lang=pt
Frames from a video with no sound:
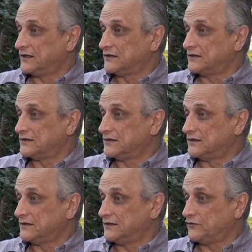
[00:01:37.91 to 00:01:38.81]

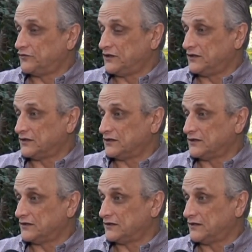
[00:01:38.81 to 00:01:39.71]
Uh, enfim,
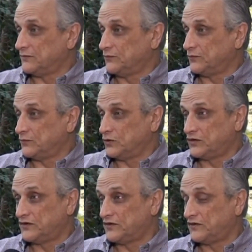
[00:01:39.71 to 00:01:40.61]
uh, tem
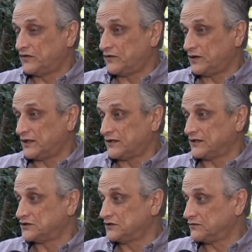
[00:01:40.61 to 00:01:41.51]
muitos
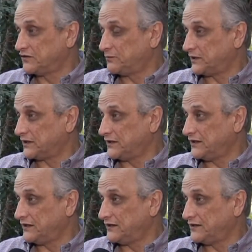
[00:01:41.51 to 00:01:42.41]
atrativos para
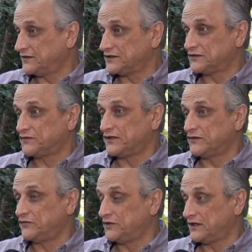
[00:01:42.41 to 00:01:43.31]
quem deseja
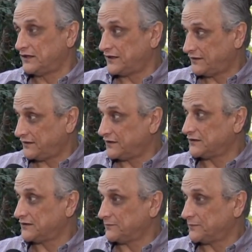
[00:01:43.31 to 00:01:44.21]
vir a lazer
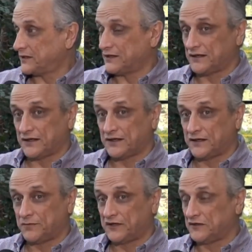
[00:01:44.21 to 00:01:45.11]
né, Para
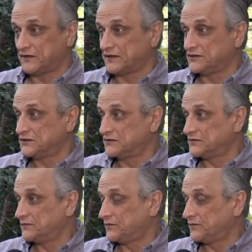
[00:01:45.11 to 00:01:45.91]
aqui para a nossa região.